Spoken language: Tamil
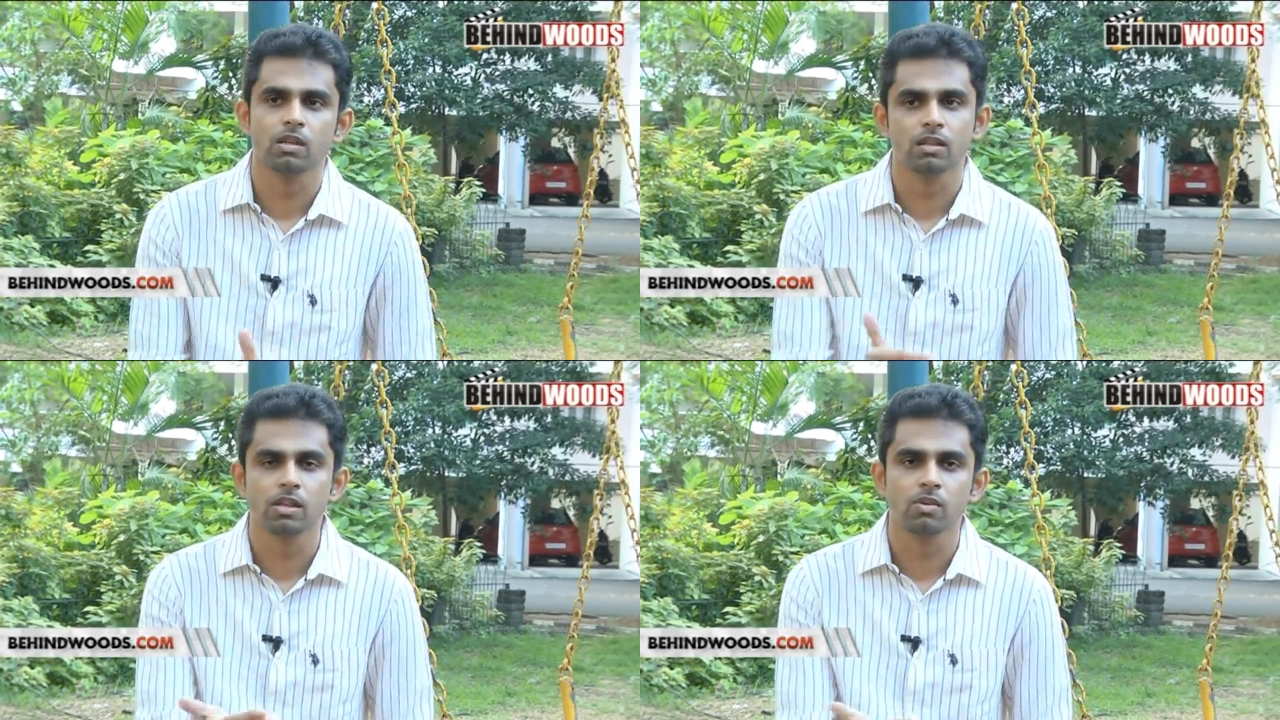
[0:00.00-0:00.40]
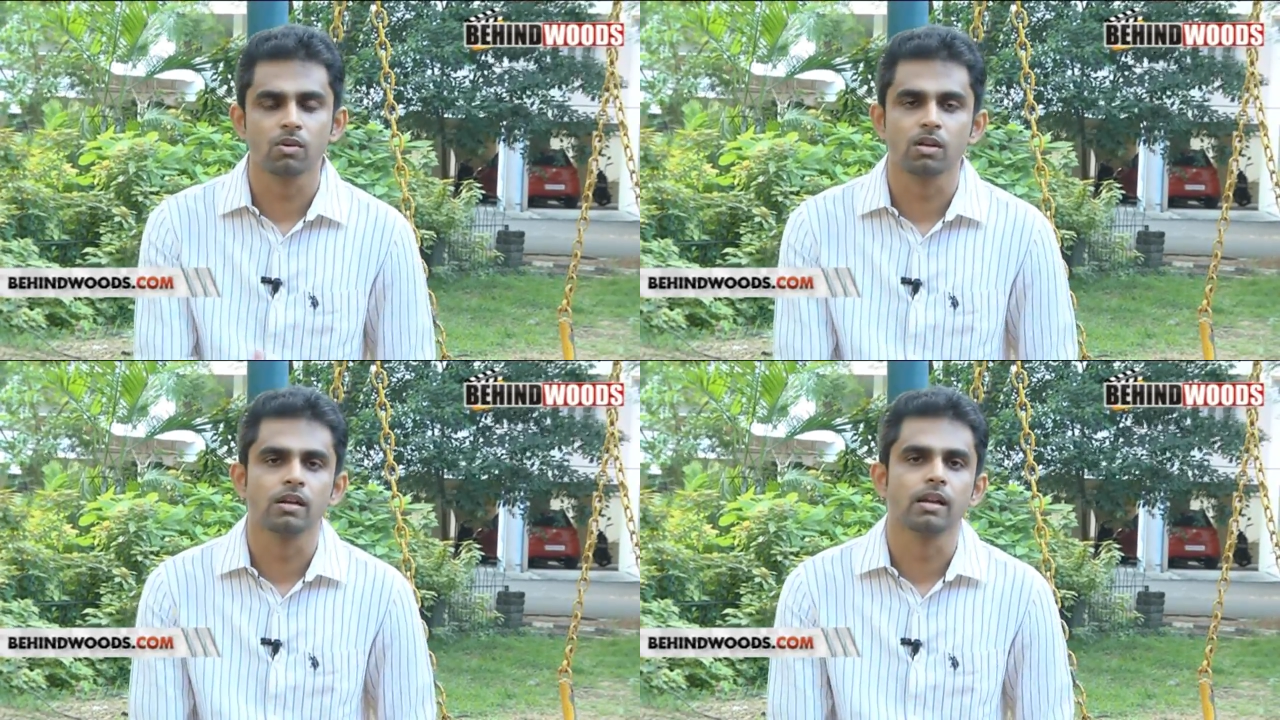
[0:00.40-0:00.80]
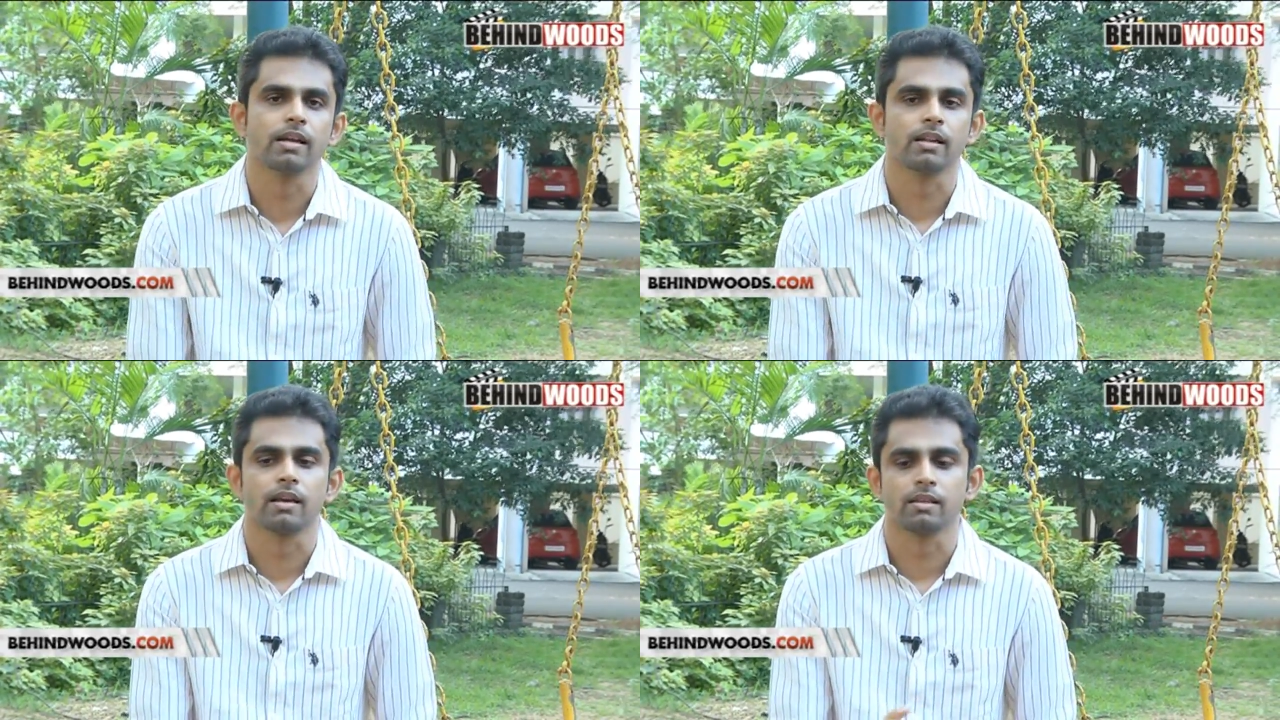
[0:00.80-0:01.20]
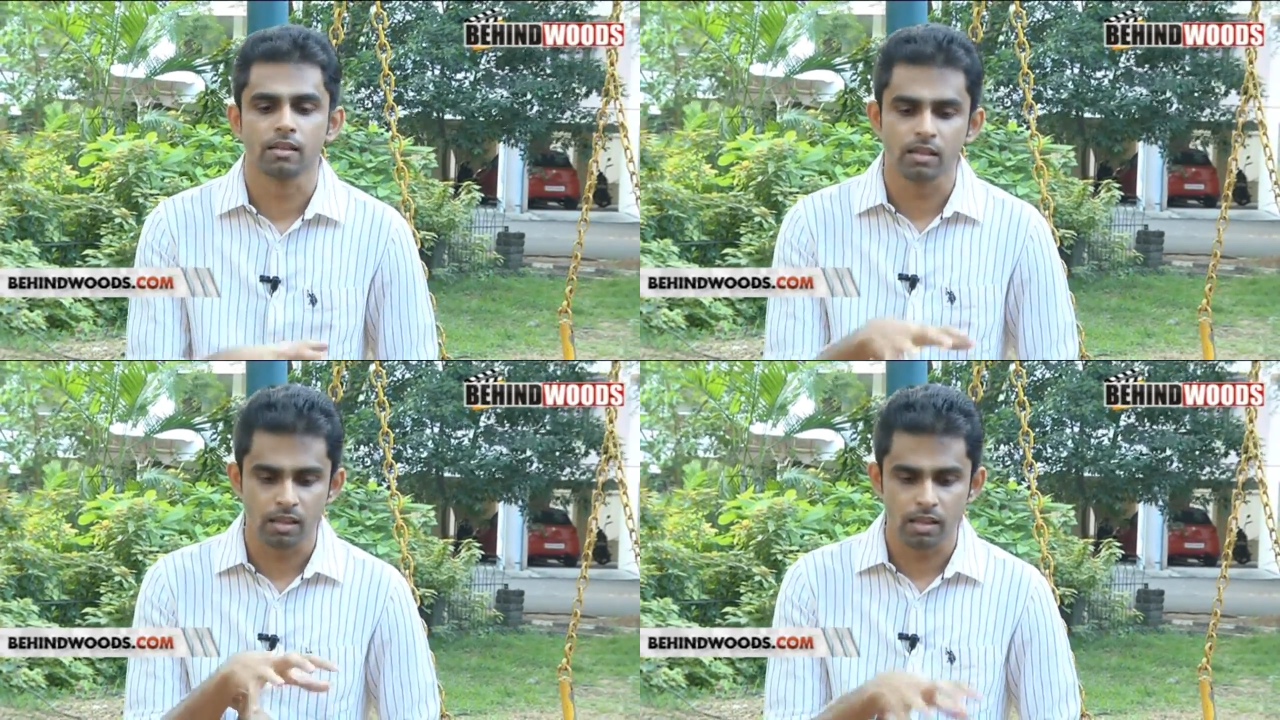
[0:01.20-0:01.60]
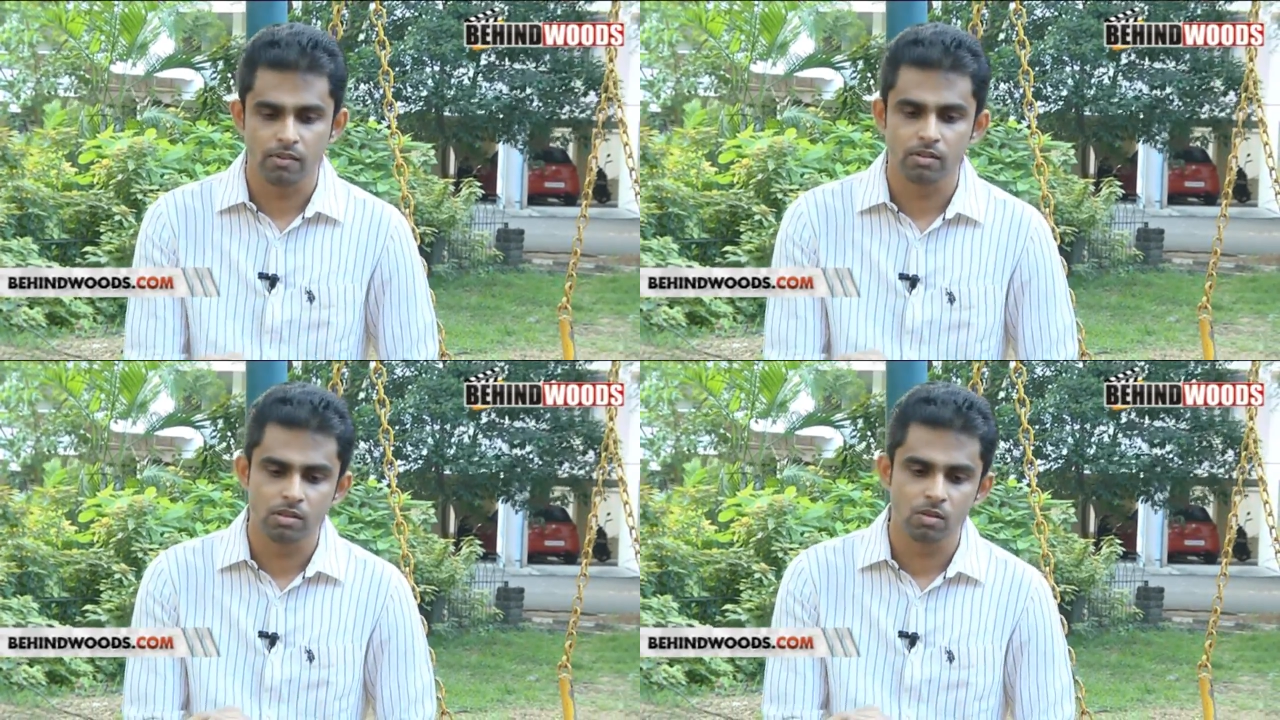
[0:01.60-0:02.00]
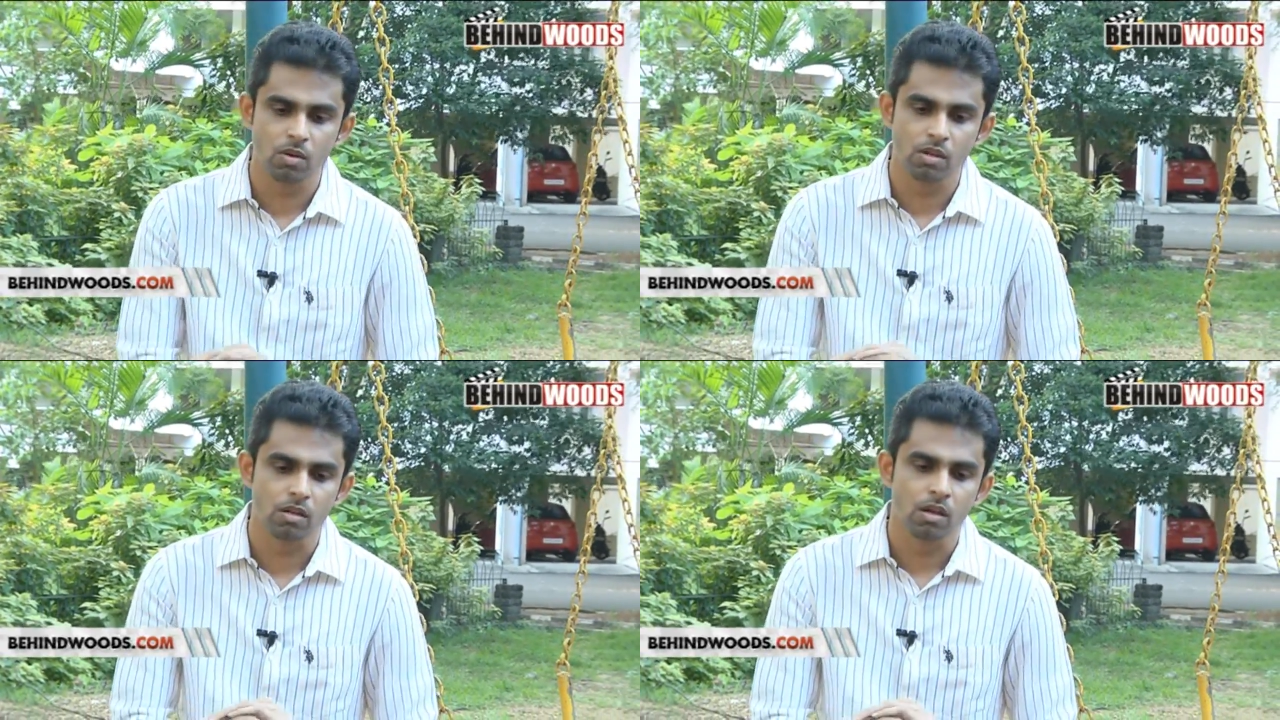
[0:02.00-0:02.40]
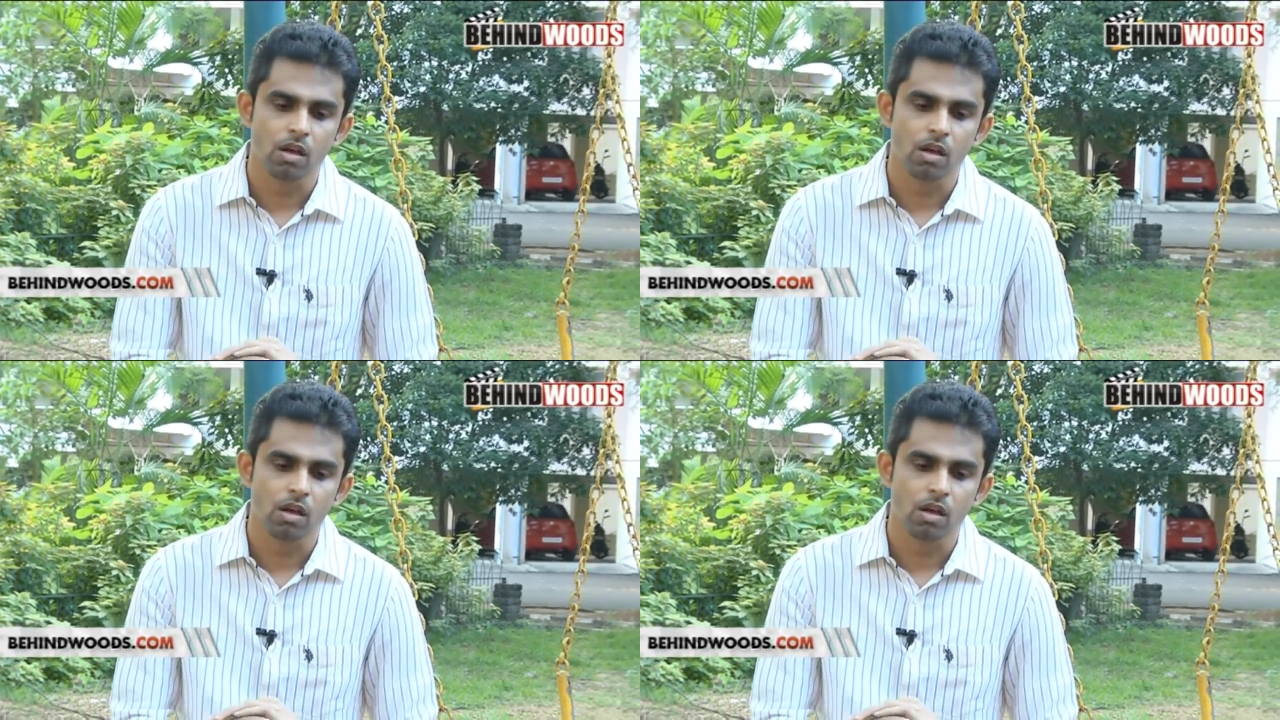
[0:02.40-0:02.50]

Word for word: ஹிந்திக்கும் இருக்குதுன்னு நினைக்கிறேன் ஐ திங்க் இங்கே வந்து ஒரு